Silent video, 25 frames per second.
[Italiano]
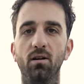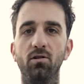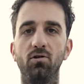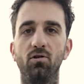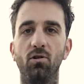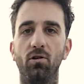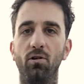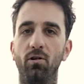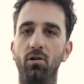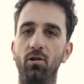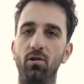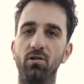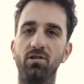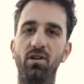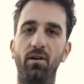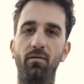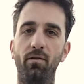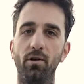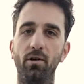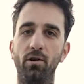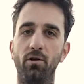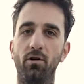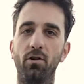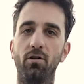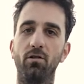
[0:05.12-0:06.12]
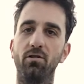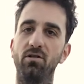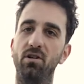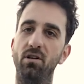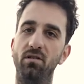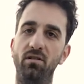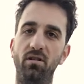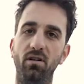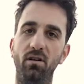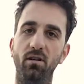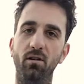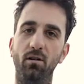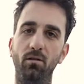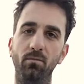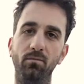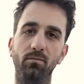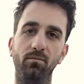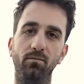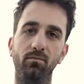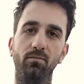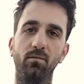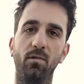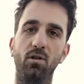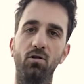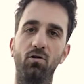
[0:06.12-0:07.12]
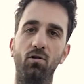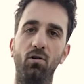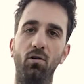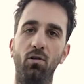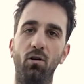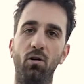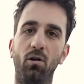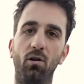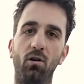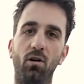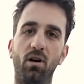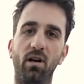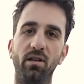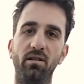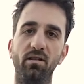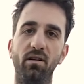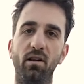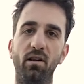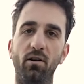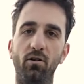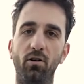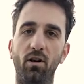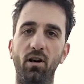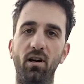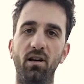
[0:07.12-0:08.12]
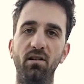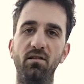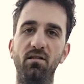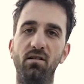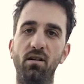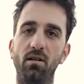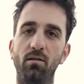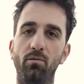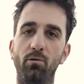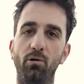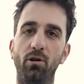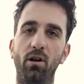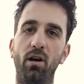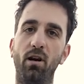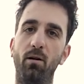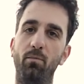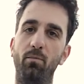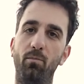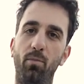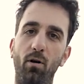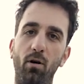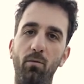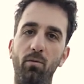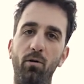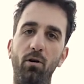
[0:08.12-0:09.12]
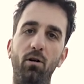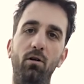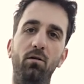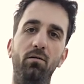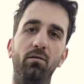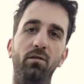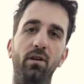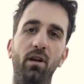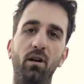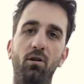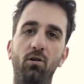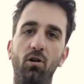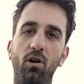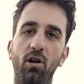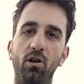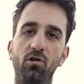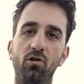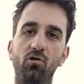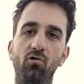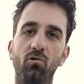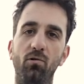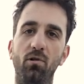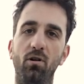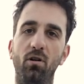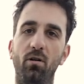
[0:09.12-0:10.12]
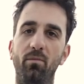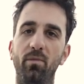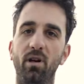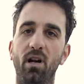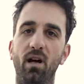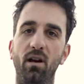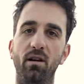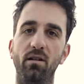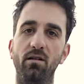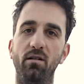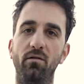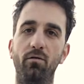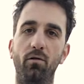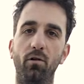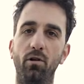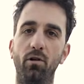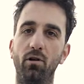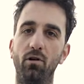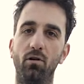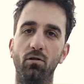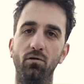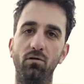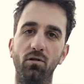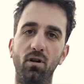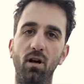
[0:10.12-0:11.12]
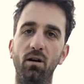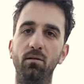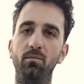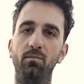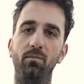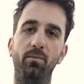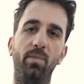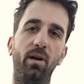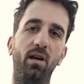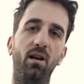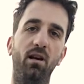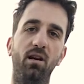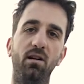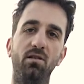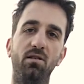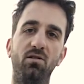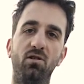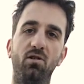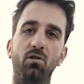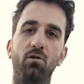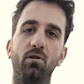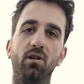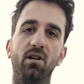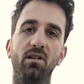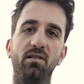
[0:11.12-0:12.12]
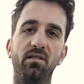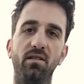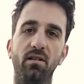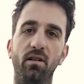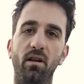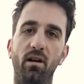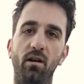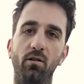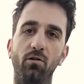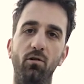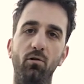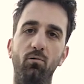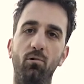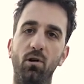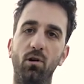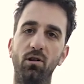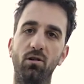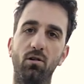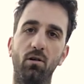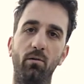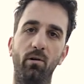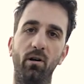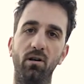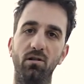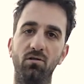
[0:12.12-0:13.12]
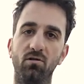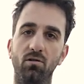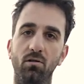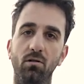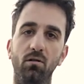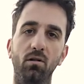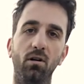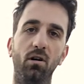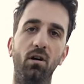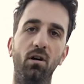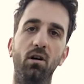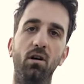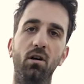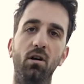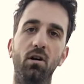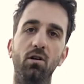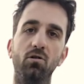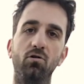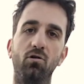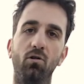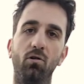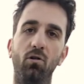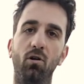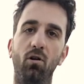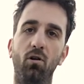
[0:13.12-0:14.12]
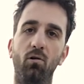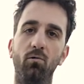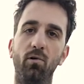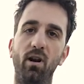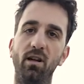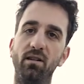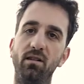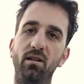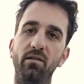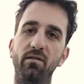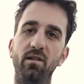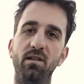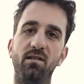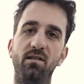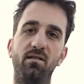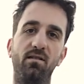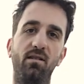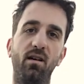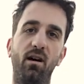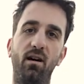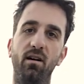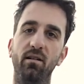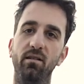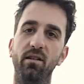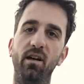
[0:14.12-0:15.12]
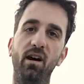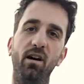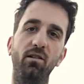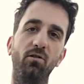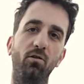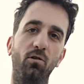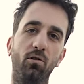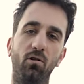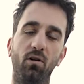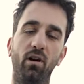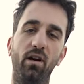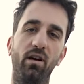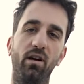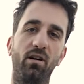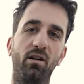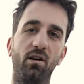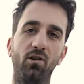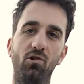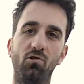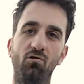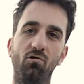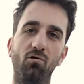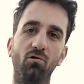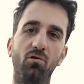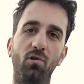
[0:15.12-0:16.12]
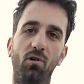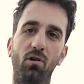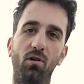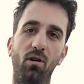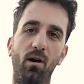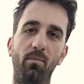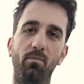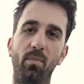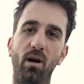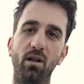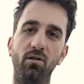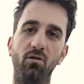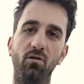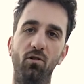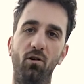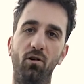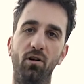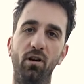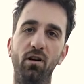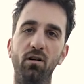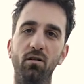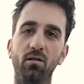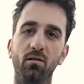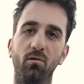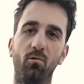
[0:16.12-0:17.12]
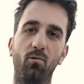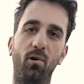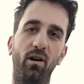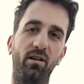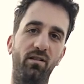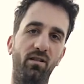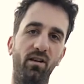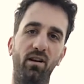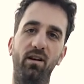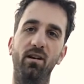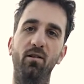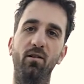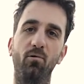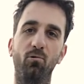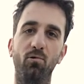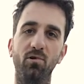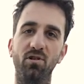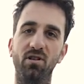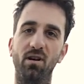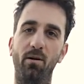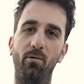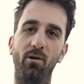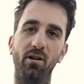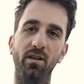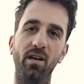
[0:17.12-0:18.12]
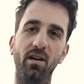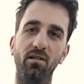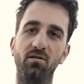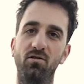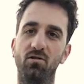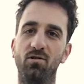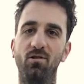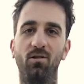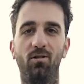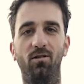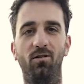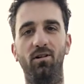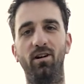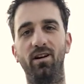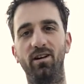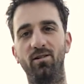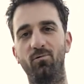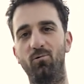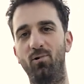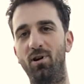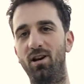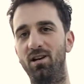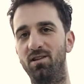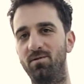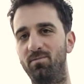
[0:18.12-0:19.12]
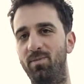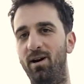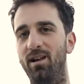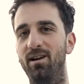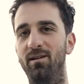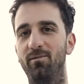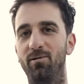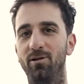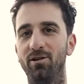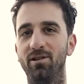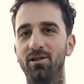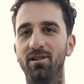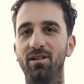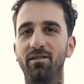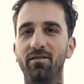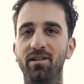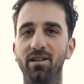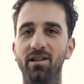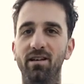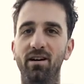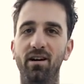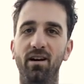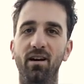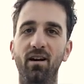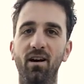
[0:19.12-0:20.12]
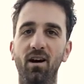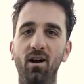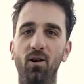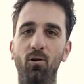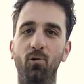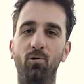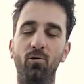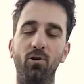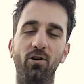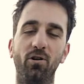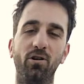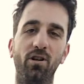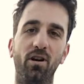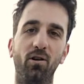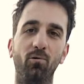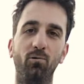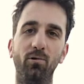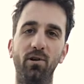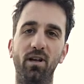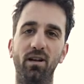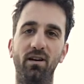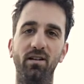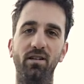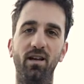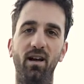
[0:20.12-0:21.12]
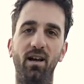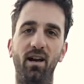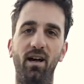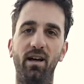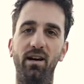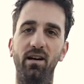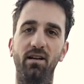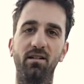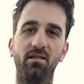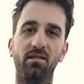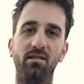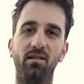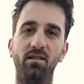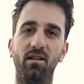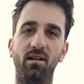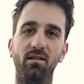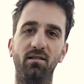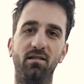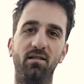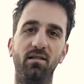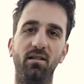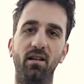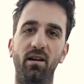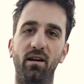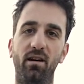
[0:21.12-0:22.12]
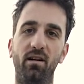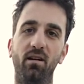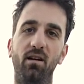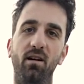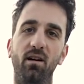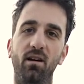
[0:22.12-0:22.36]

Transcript: Sono Salvatore Cosentino, sono candidato alla lista di potere al popolo nel collegio uninominale di Fuorigrotta per le elezioni che si terranno il 4 marzo. Sono un attivista nato e cresciuto a Bagnoli, quartiere in cui siamo adesso e in quelle spalle potete vedere uno dei ruderi dell'area Sider.